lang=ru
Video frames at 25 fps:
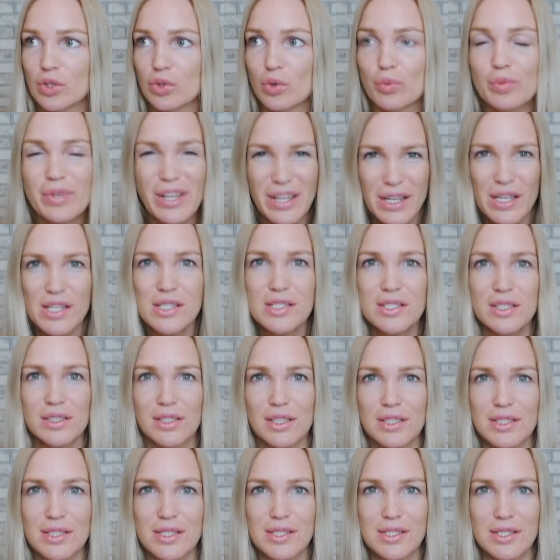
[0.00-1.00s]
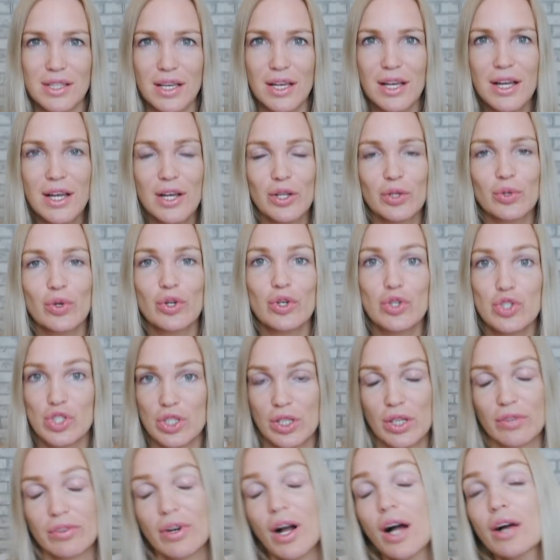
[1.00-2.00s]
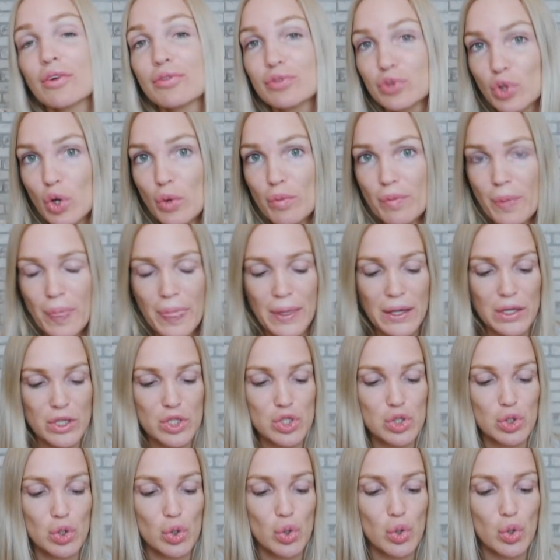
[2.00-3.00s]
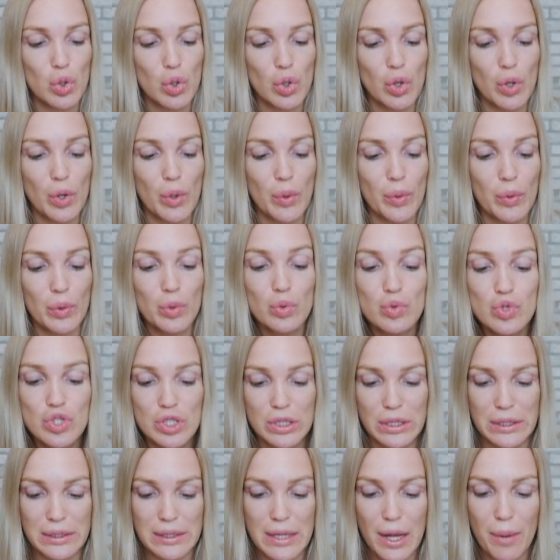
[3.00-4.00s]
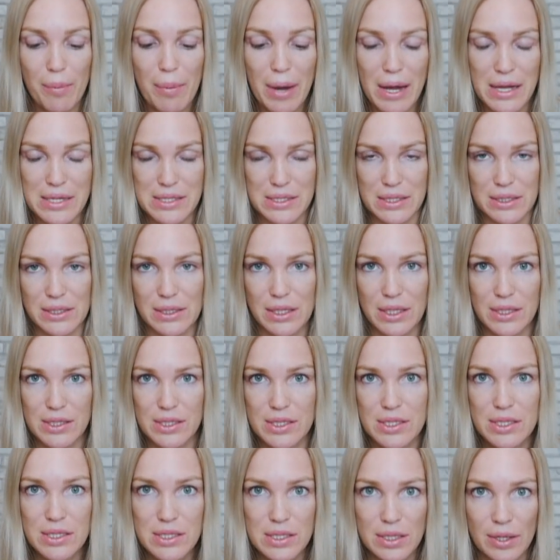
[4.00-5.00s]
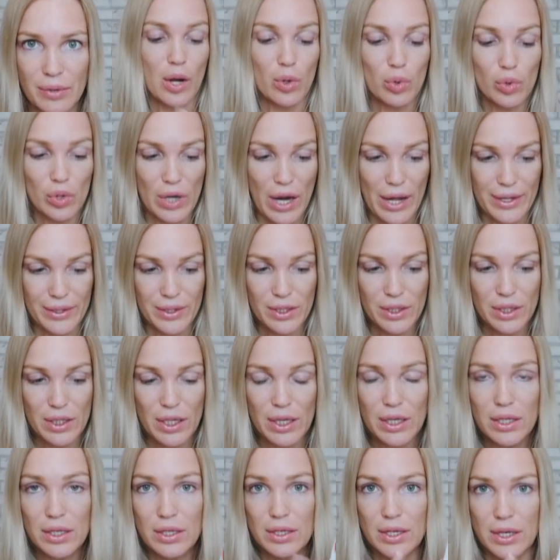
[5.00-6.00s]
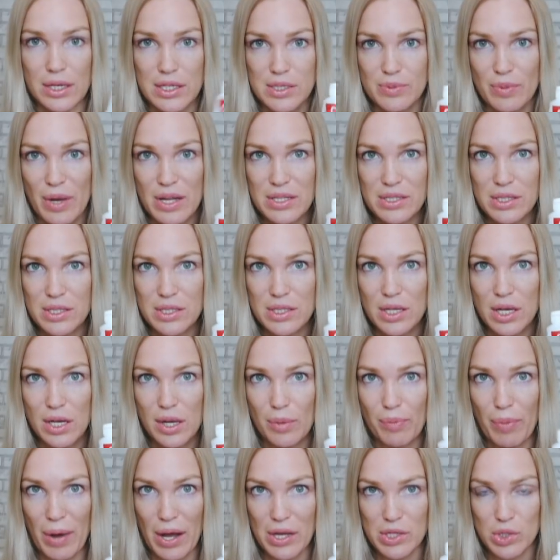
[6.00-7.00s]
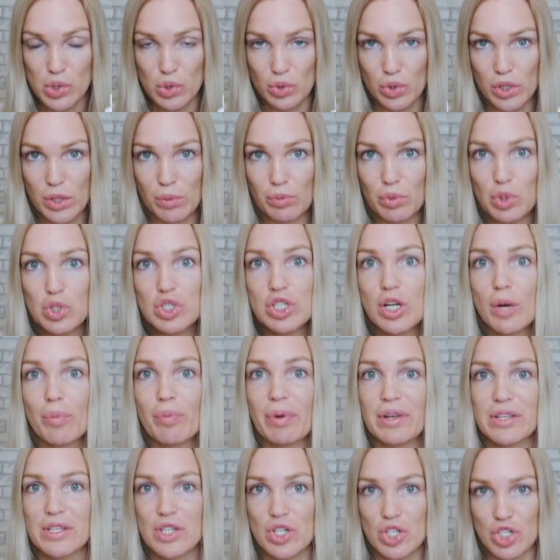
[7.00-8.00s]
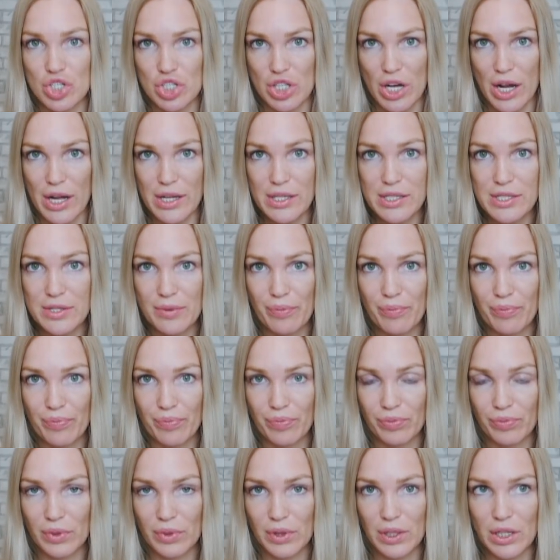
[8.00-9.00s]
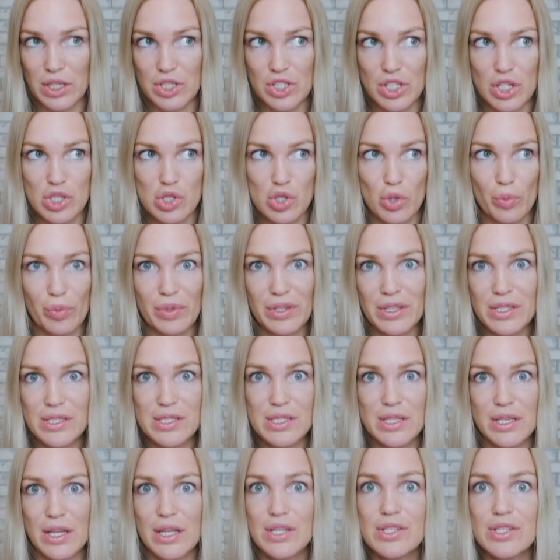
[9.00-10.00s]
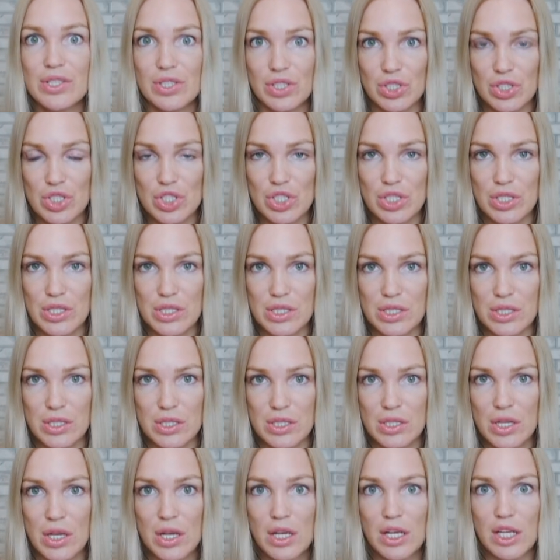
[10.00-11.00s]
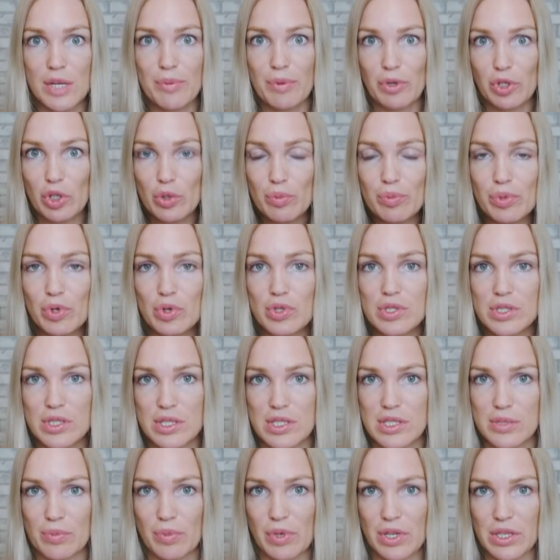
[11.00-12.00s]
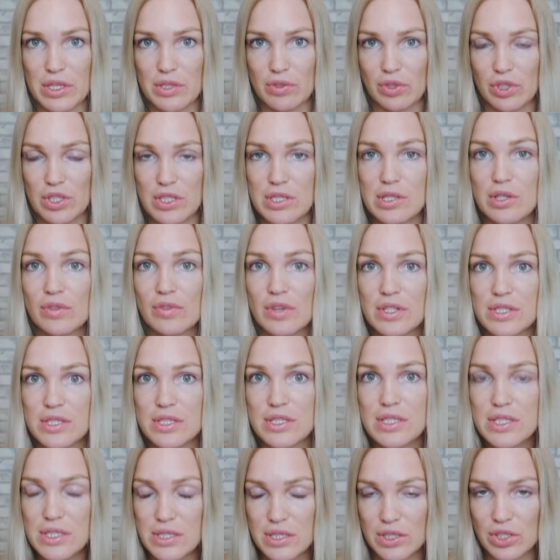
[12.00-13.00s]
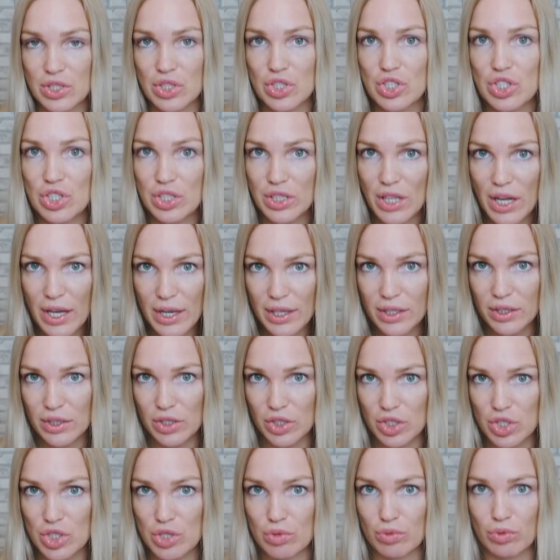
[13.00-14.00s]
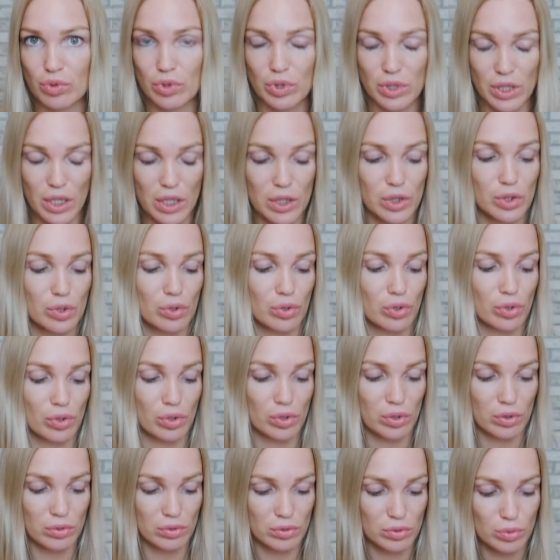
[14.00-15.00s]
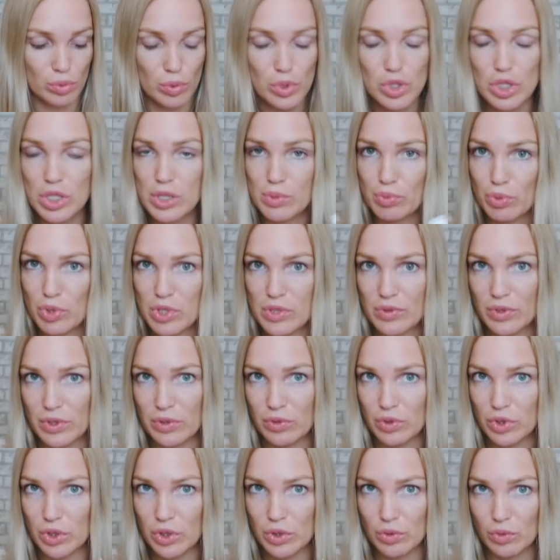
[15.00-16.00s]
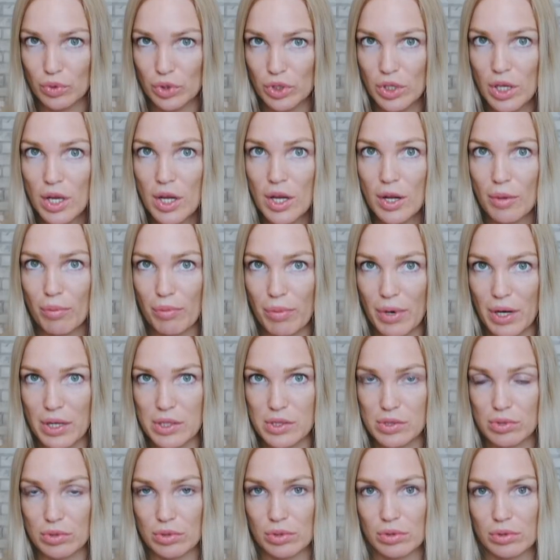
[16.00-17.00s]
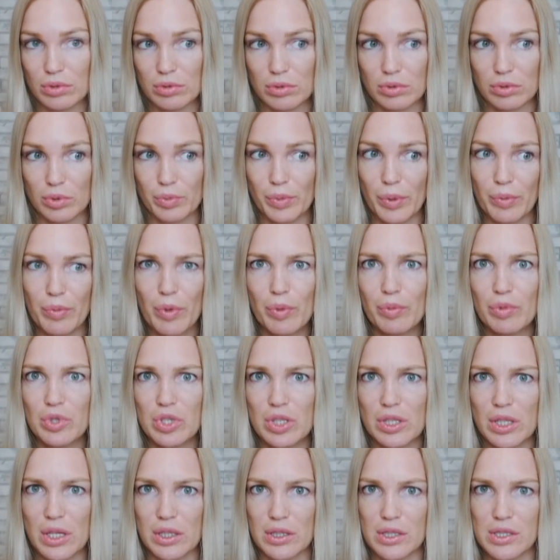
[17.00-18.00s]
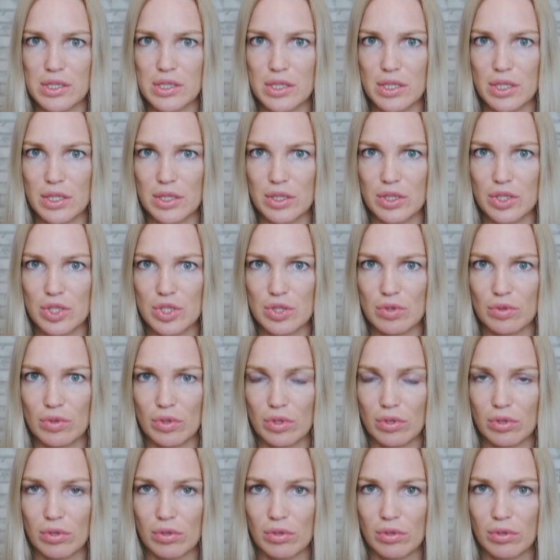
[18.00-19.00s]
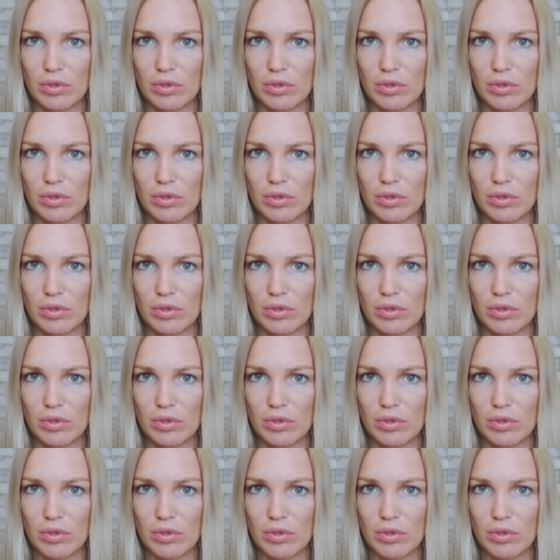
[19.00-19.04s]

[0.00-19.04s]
Но у меня есть где-то диски. Ну, короче, лайфхак в том, что нужно намазать на диск аккуратненько, размазать пасту, немножко подержать, даже особо не тереть и не чистить и потом просто смыть. Вот если у вас диск не читает ничего, да, то ну, можно использовать вот эту вот пасту. Но, ну, по-моему, не надо тереть ничего.